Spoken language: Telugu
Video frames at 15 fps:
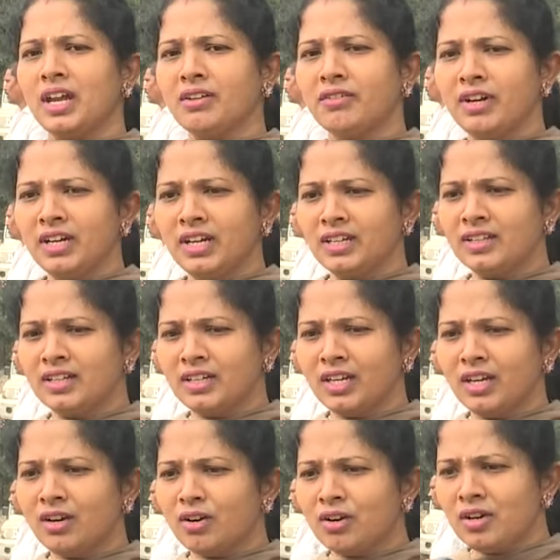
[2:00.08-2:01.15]
కానివ్వండి
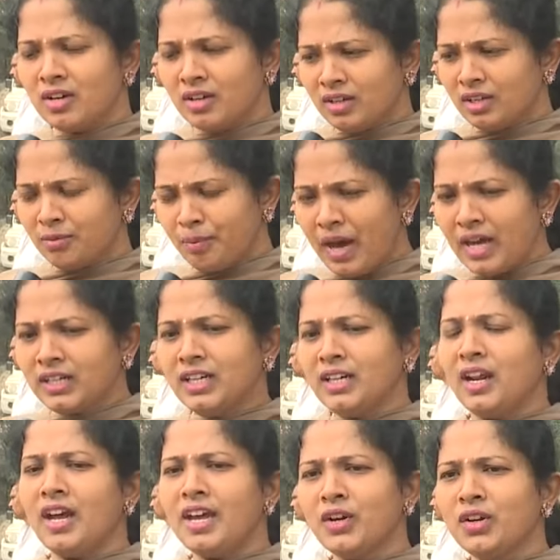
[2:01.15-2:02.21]
లేదంటే పార్టీ
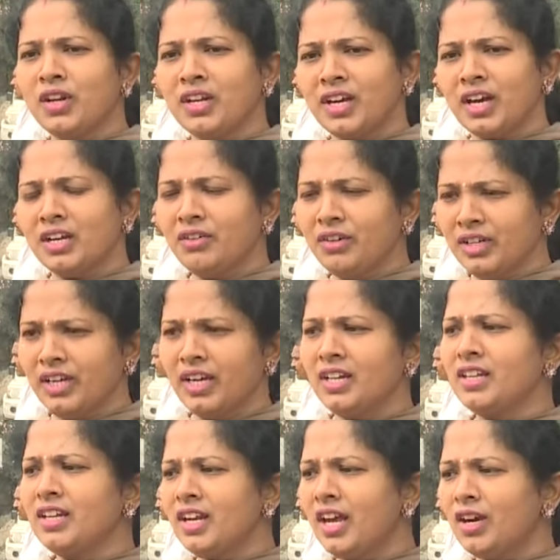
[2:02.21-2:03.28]
నాయకులను కానివ్వండి
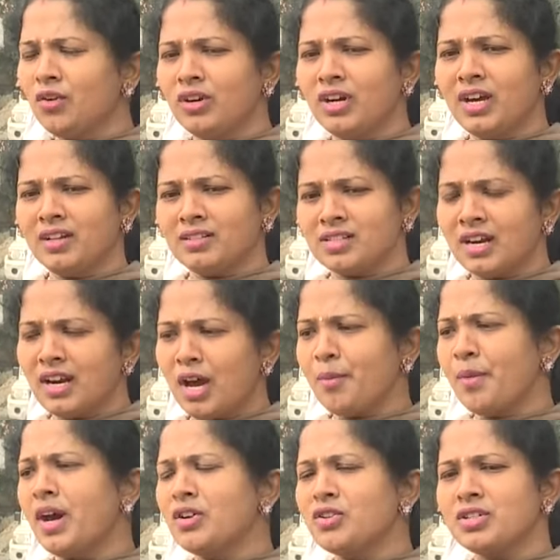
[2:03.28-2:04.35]
ఏదీ లేకుండా చాలా
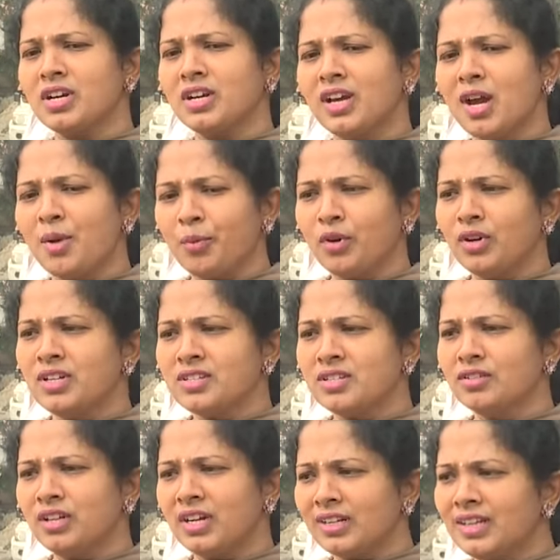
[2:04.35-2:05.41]
అమానుషంగా
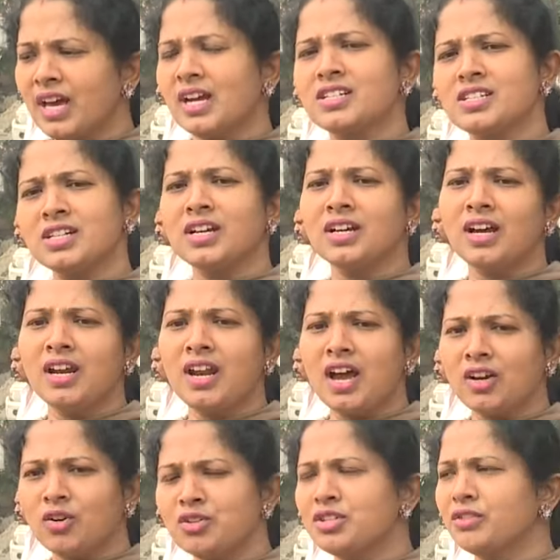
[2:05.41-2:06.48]
పోలీసులు నిర్దాక్షిణ్యంగా
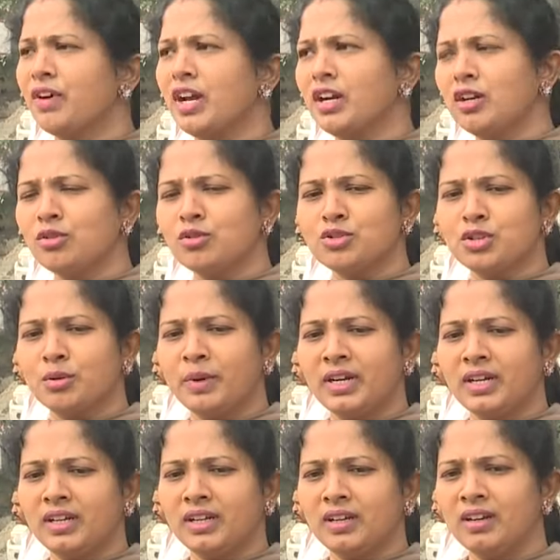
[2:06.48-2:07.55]
లాక్కొచ్చి వ్యాన్లో
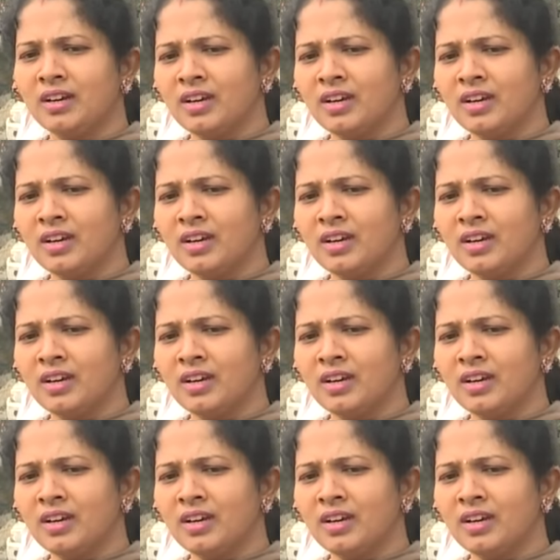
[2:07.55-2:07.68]
కూర్చోబెట్టి